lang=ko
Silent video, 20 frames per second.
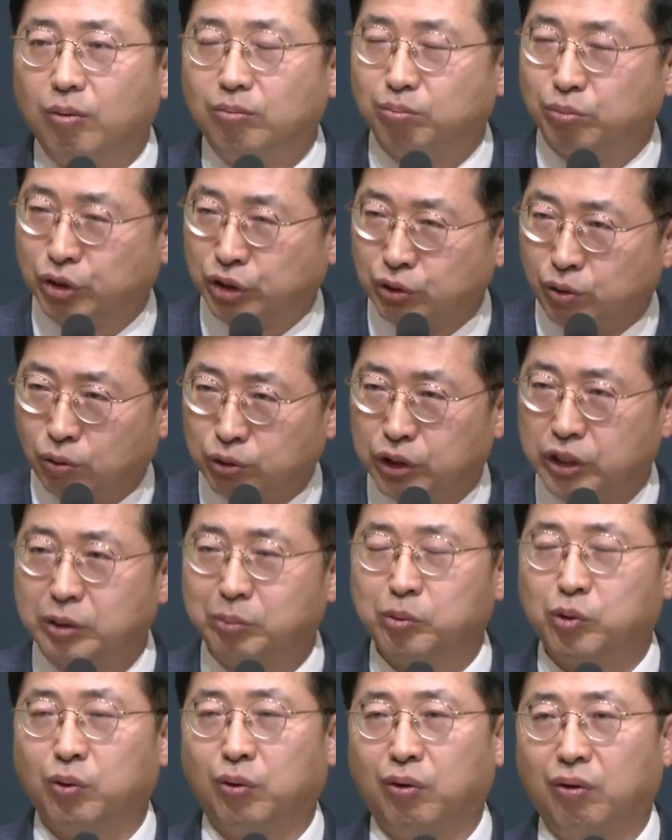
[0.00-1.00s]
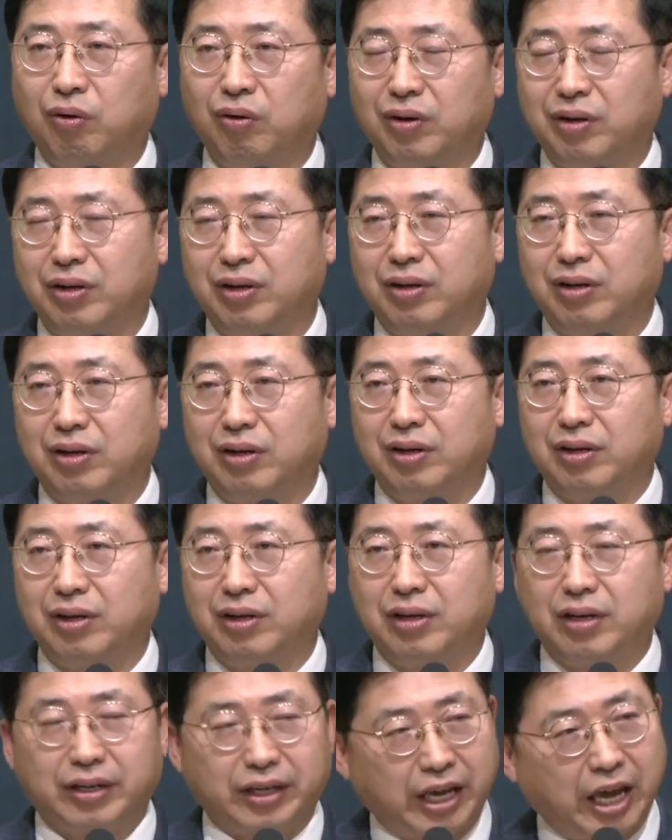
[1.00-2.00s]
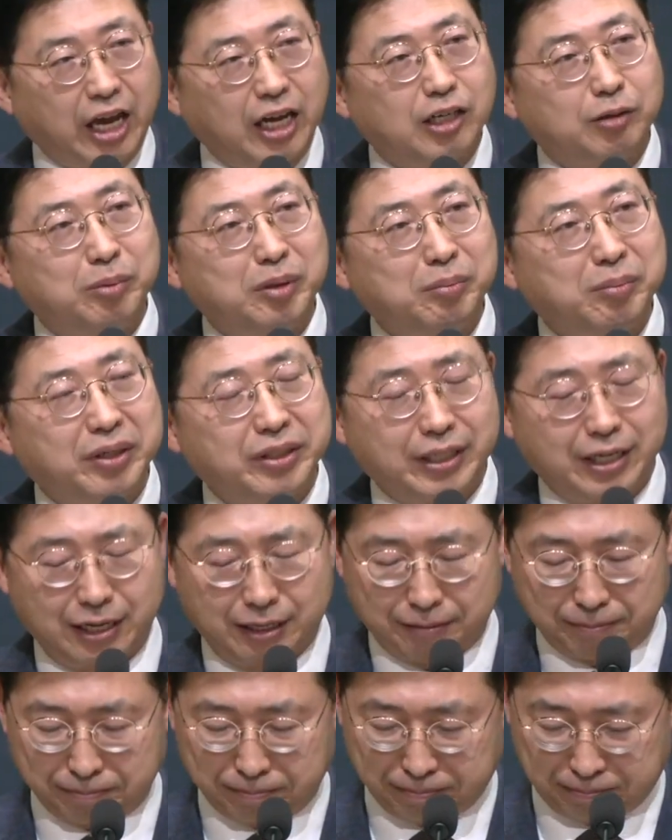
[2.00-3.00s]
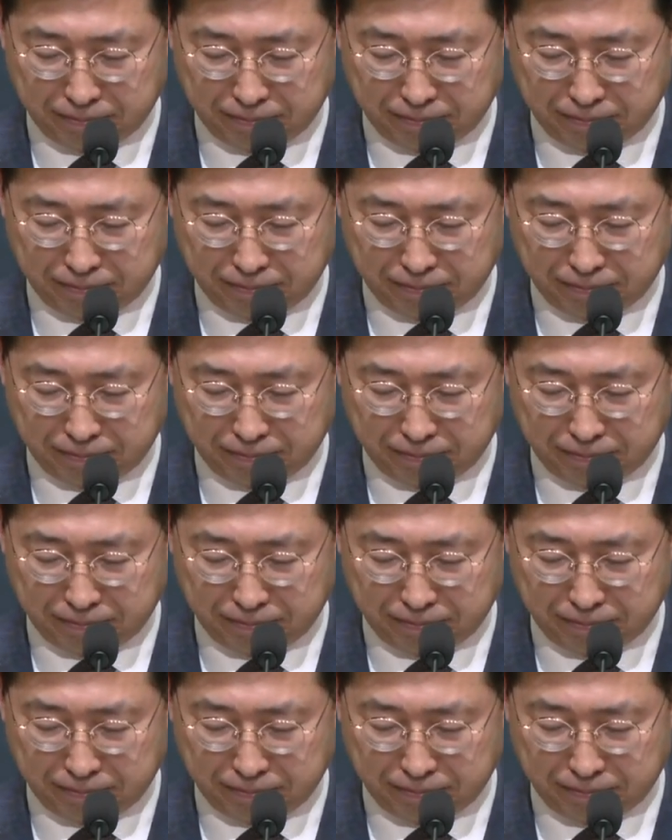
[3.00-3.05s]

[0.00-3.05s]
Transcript: 무슨 옷을 입고 계급이 뭐냐?